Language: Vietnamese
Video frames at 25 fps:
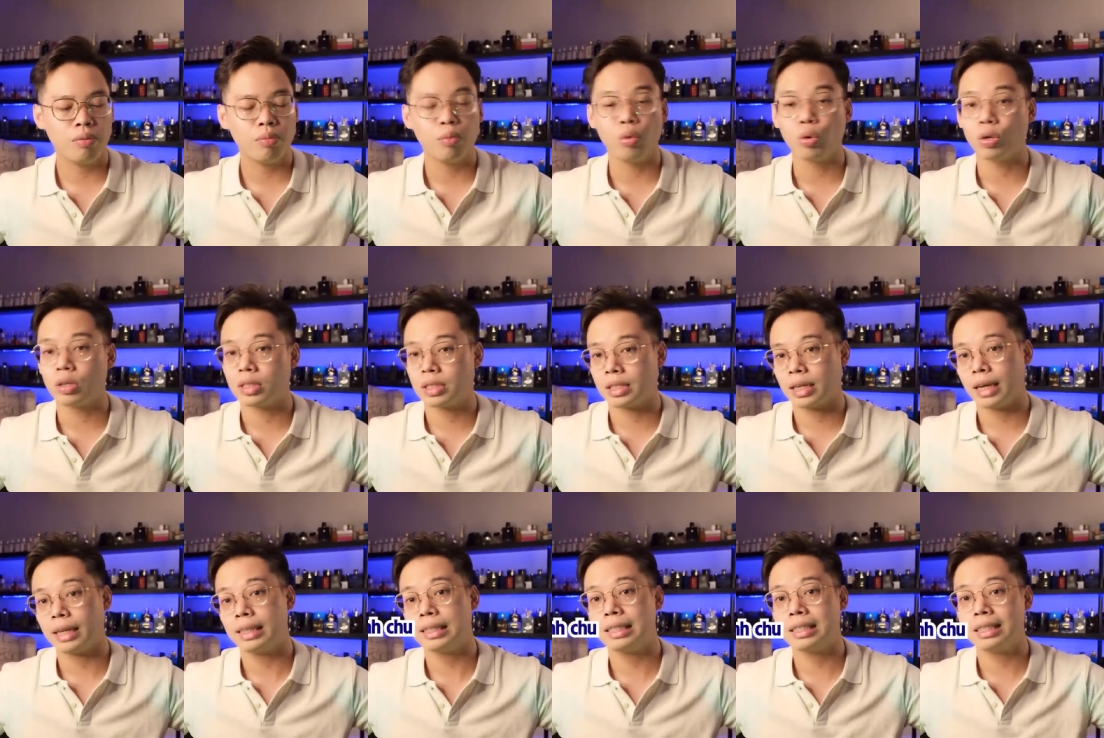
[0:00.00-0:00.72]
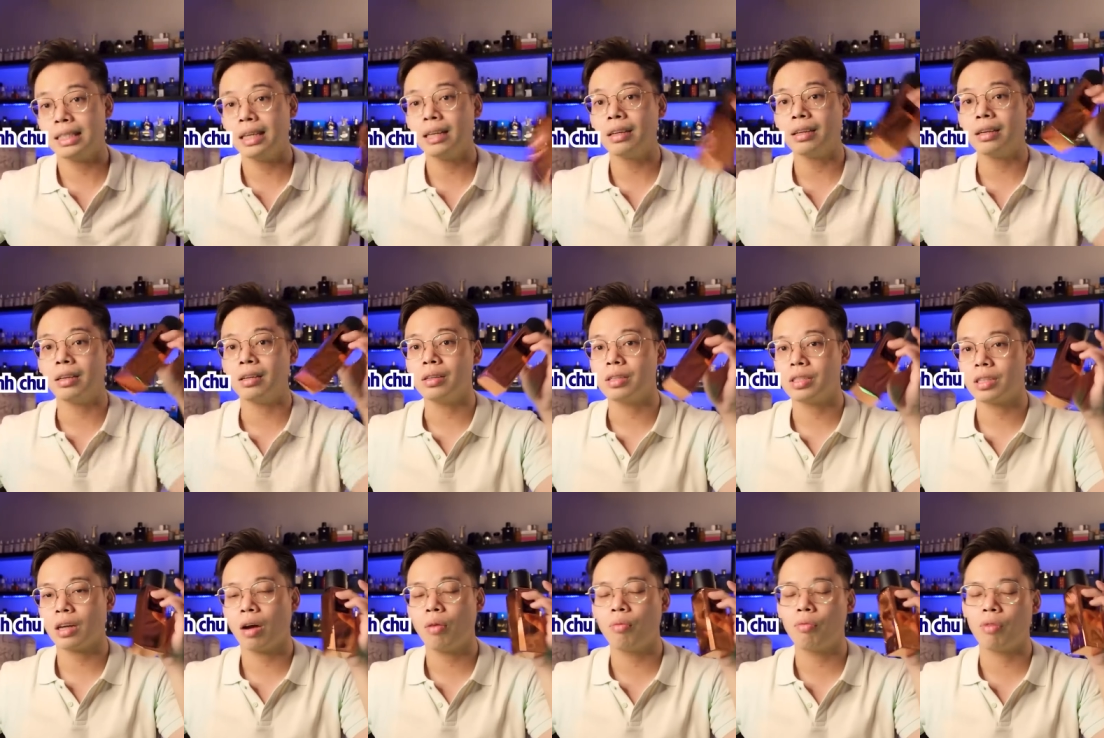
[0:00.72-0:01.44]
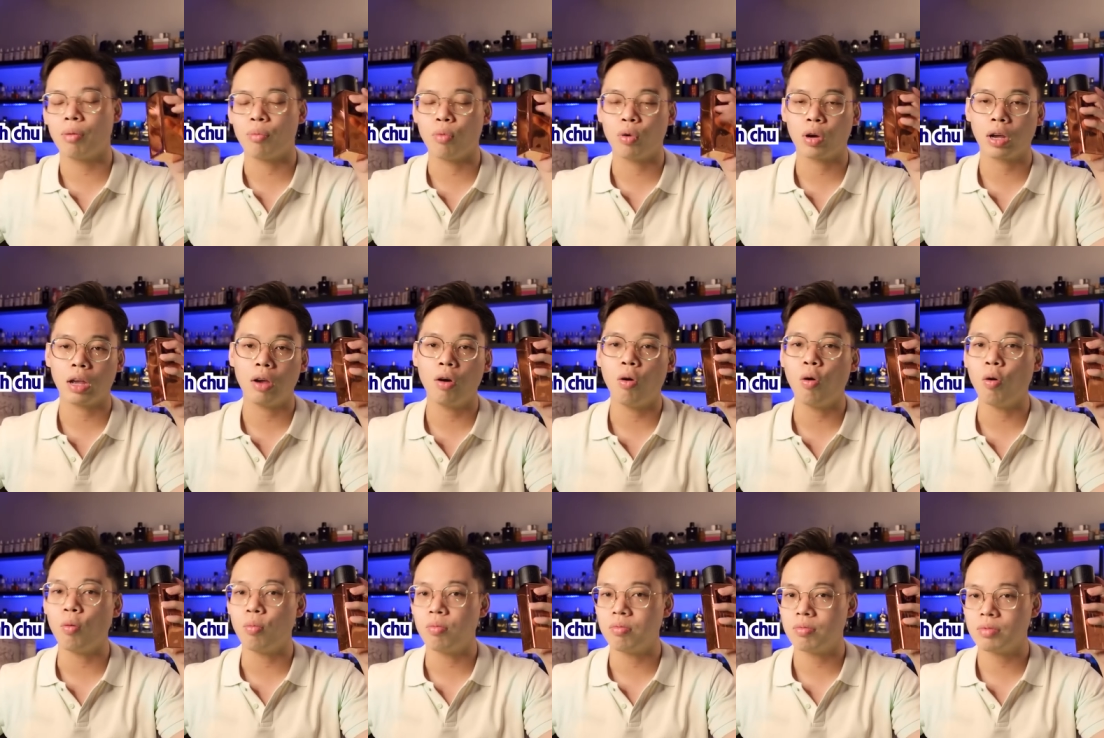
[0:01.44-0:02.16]
một chai chiết ở trong và một cái
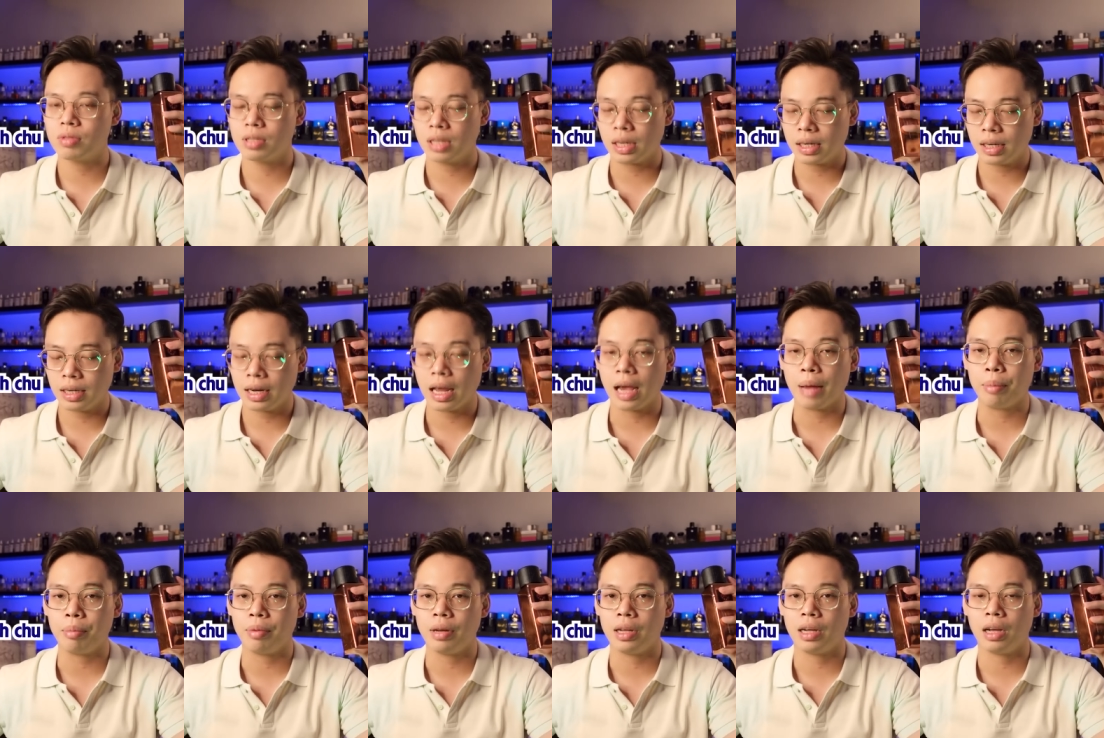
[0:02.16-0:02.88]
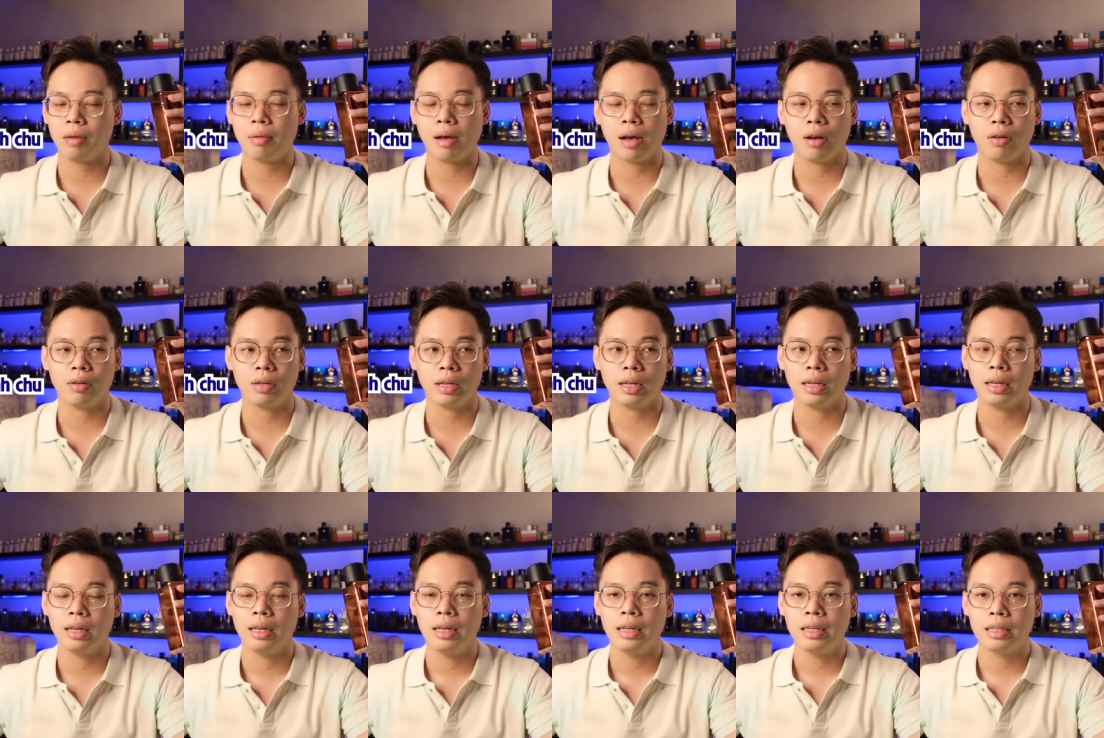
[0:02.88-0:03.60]
hộp rất đẹp để các bạn có thể